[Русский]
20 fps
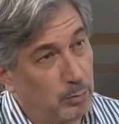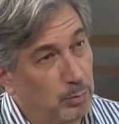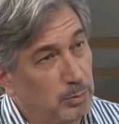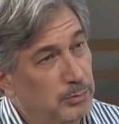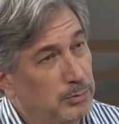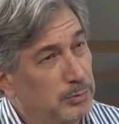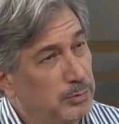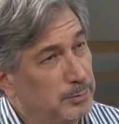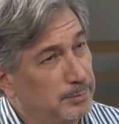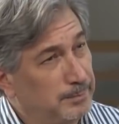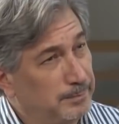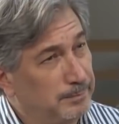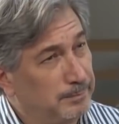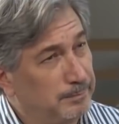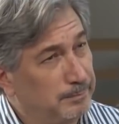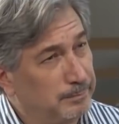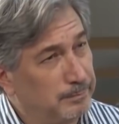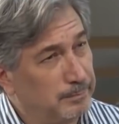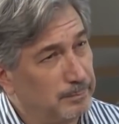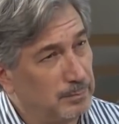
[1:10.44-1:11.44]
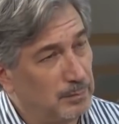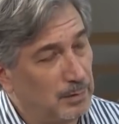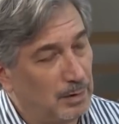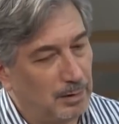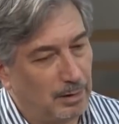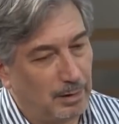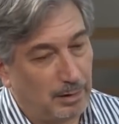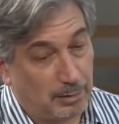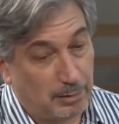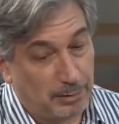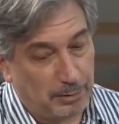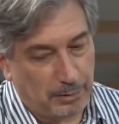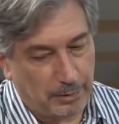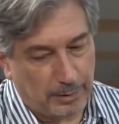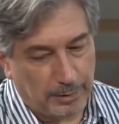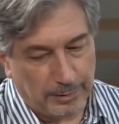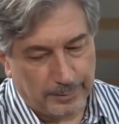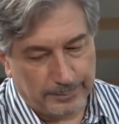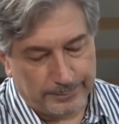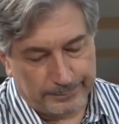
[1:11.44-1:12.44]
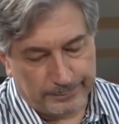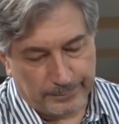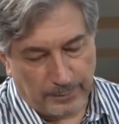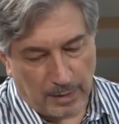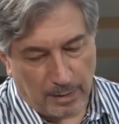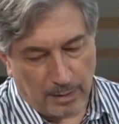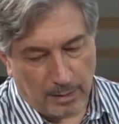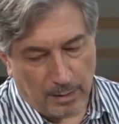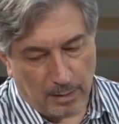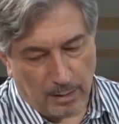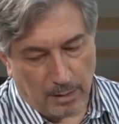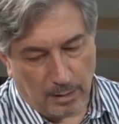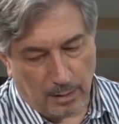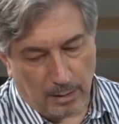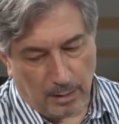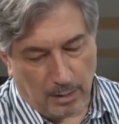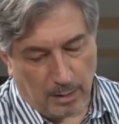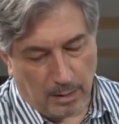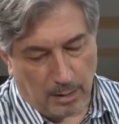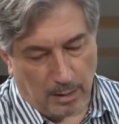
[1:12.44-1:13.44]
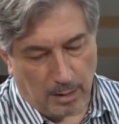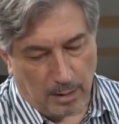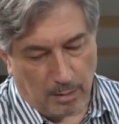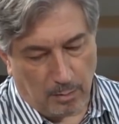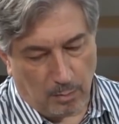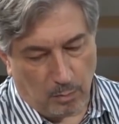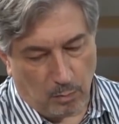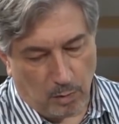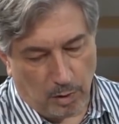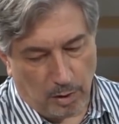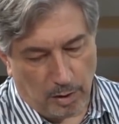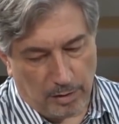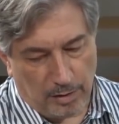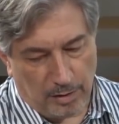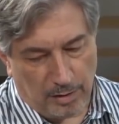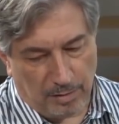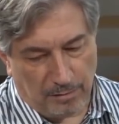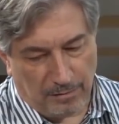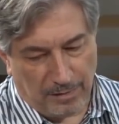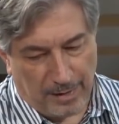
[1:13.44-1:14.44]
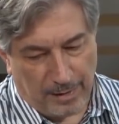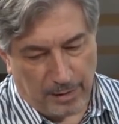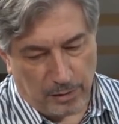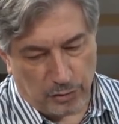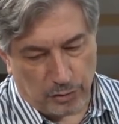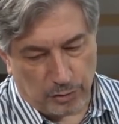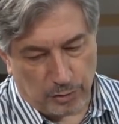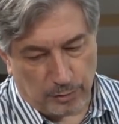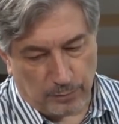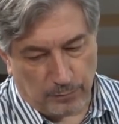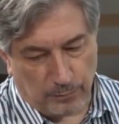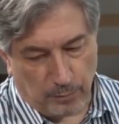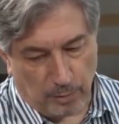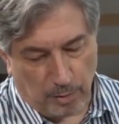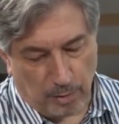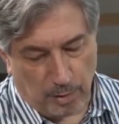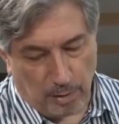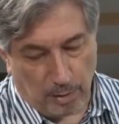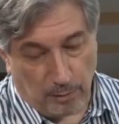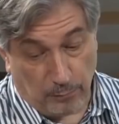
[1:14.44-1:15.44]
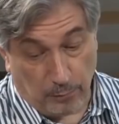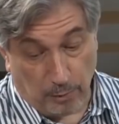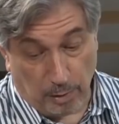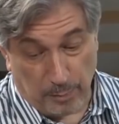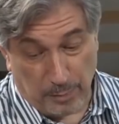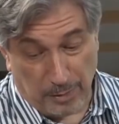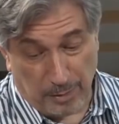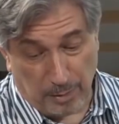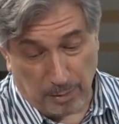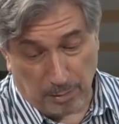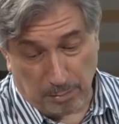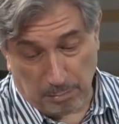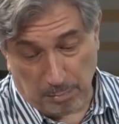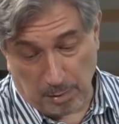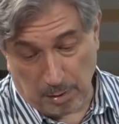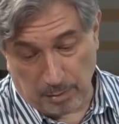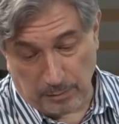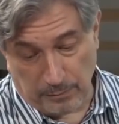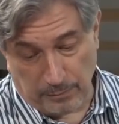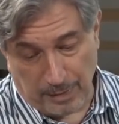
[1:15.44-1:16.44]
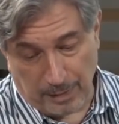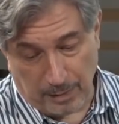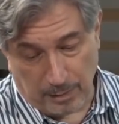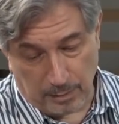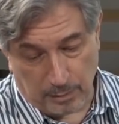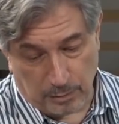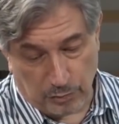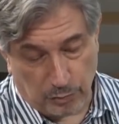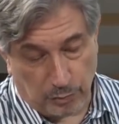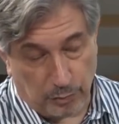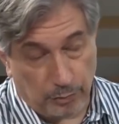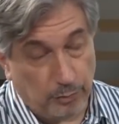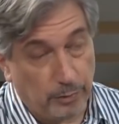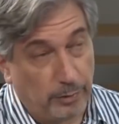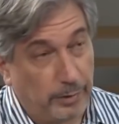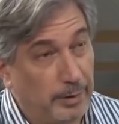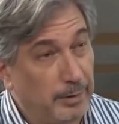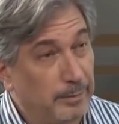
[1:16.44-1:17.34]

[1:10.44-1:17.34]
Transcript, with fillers: Откровенно говоря, прежде всего это безопасность, и в данном конкретном случае – безопасность людей в Арцахе.